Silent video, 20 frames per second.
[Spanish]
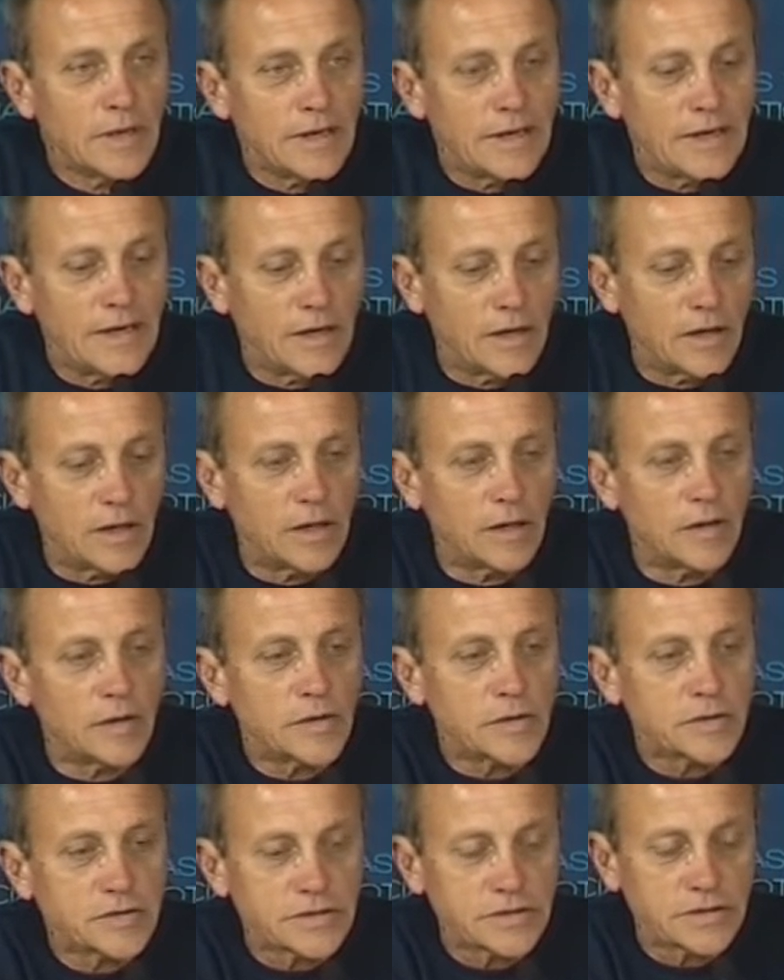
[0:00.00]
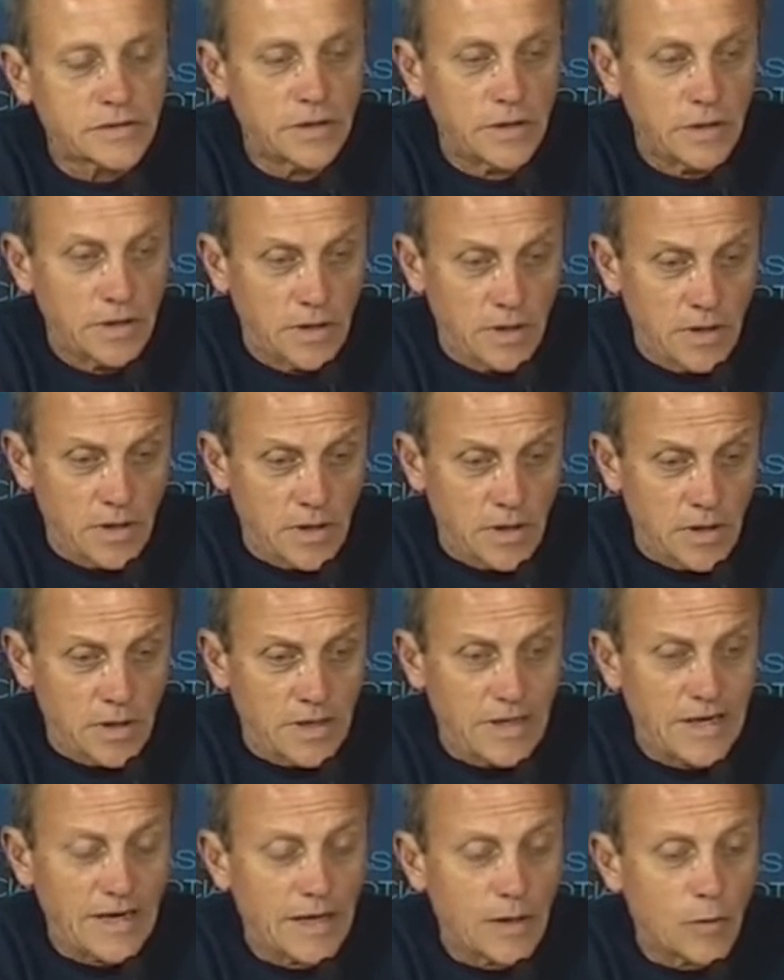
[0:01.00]
las
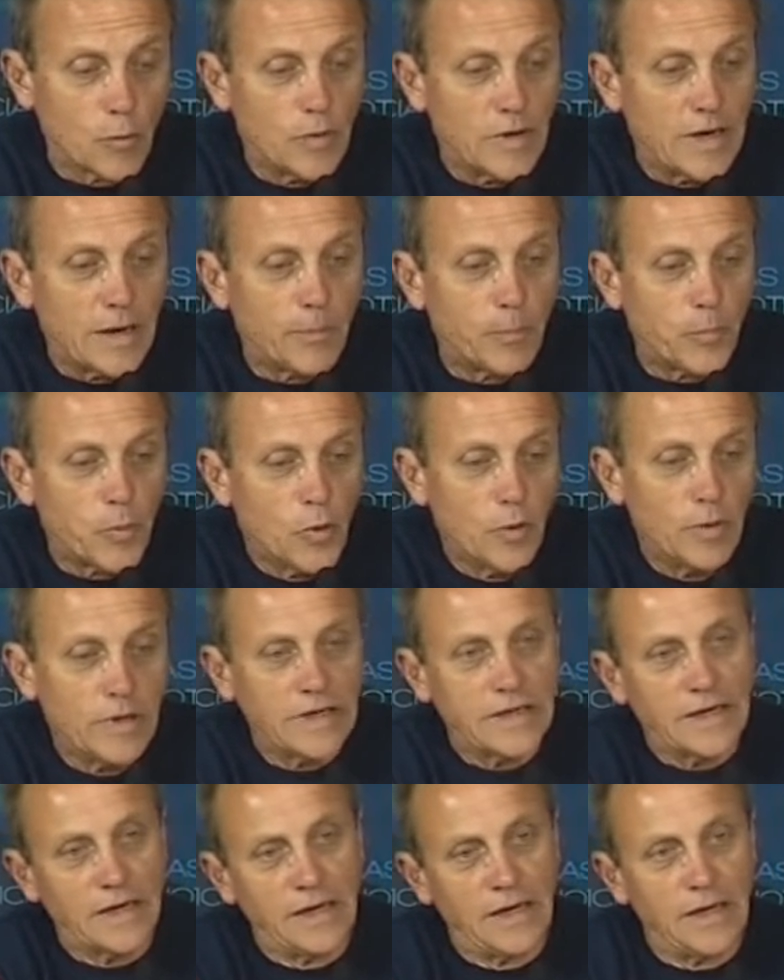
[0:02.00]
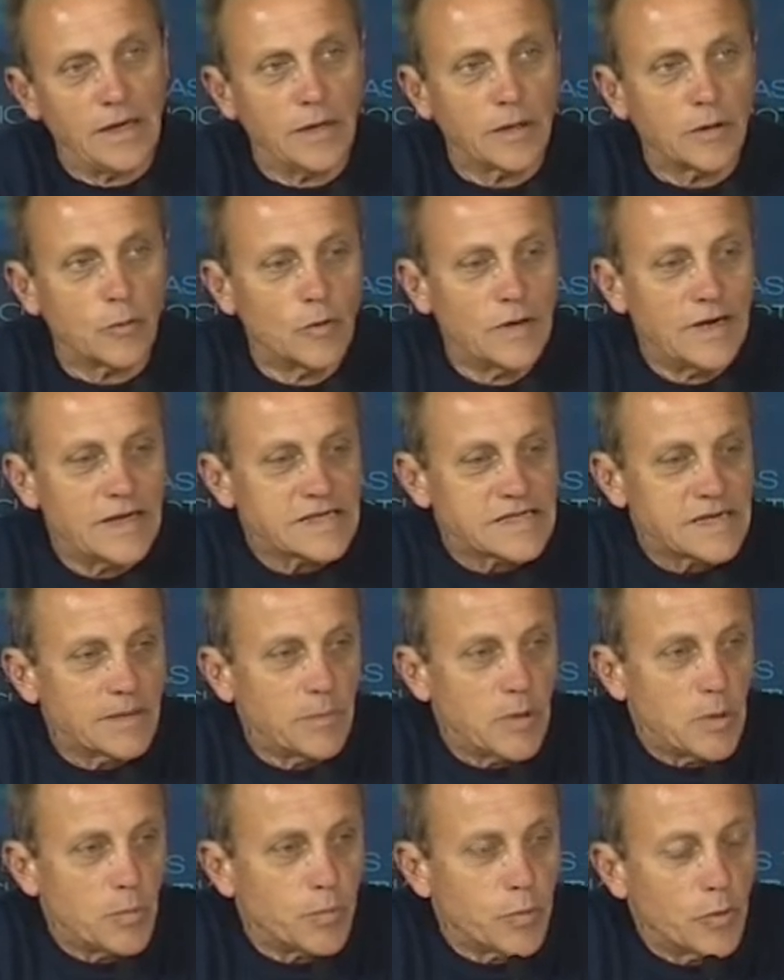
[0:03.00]
escuelas públicas, las escuelas
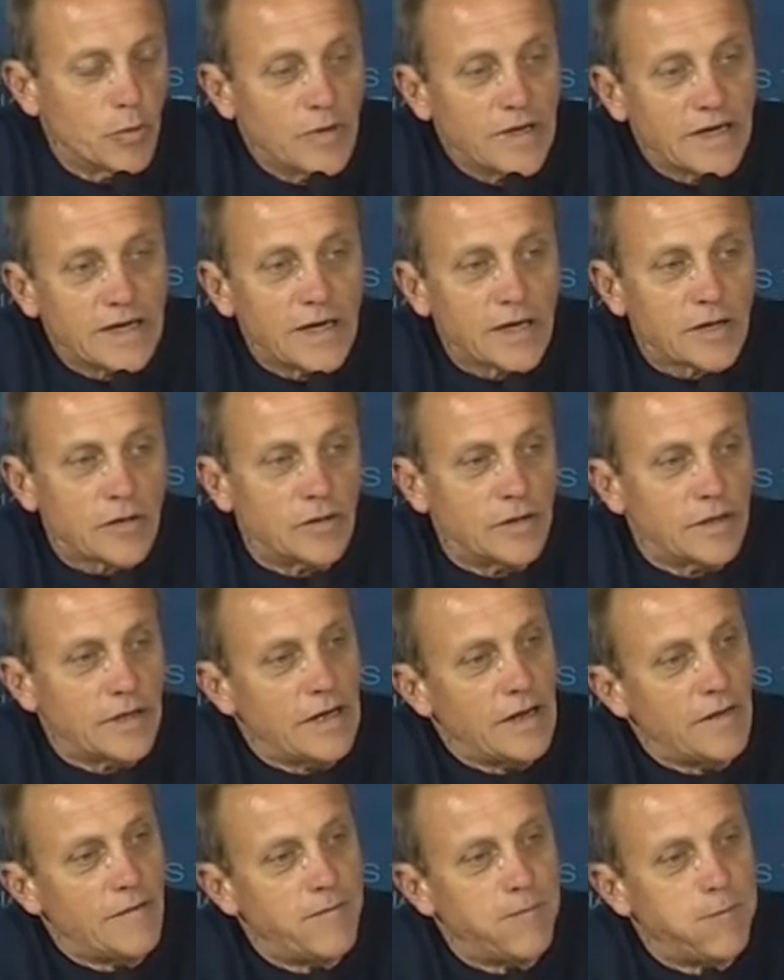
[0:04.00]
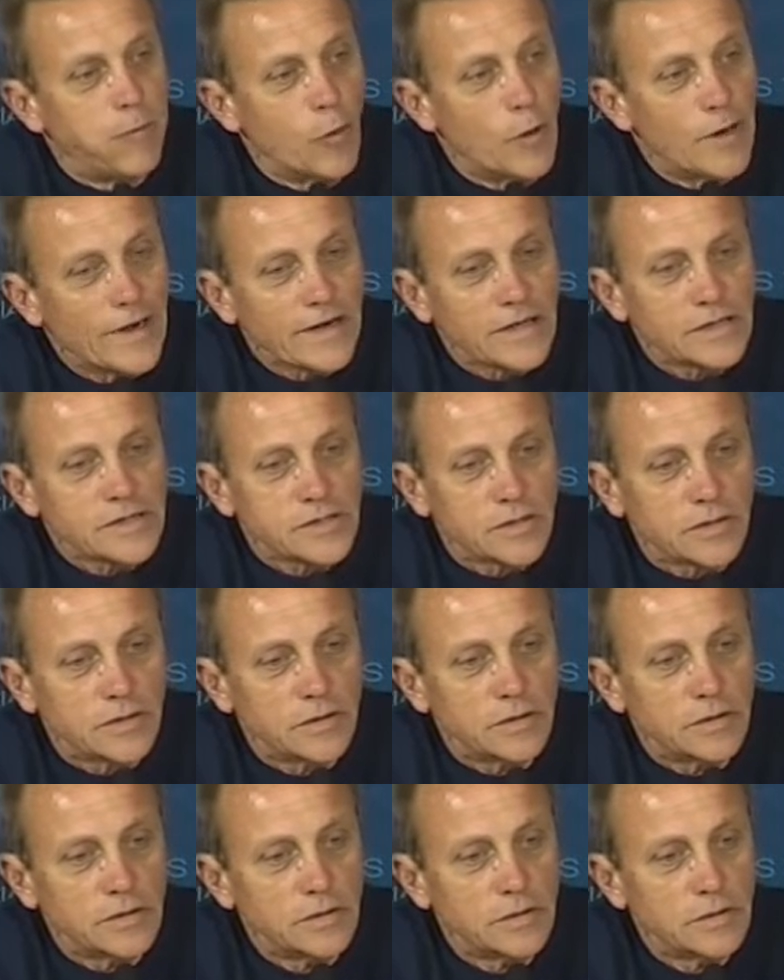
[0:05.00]
semipúblicas, con el
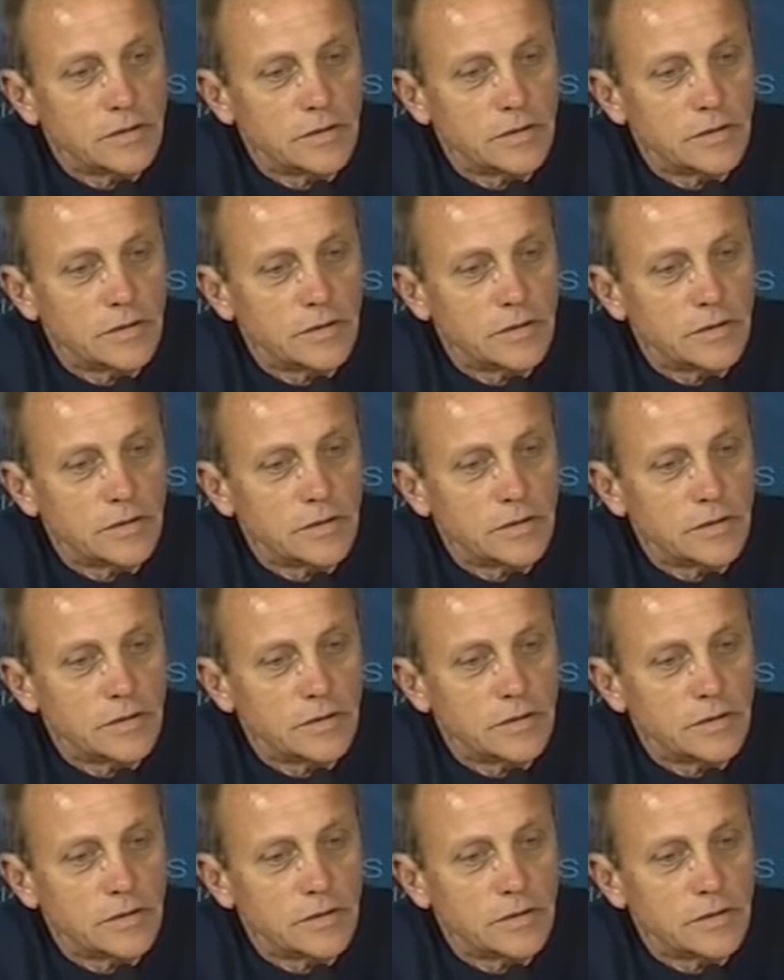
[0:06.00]
esfuerzo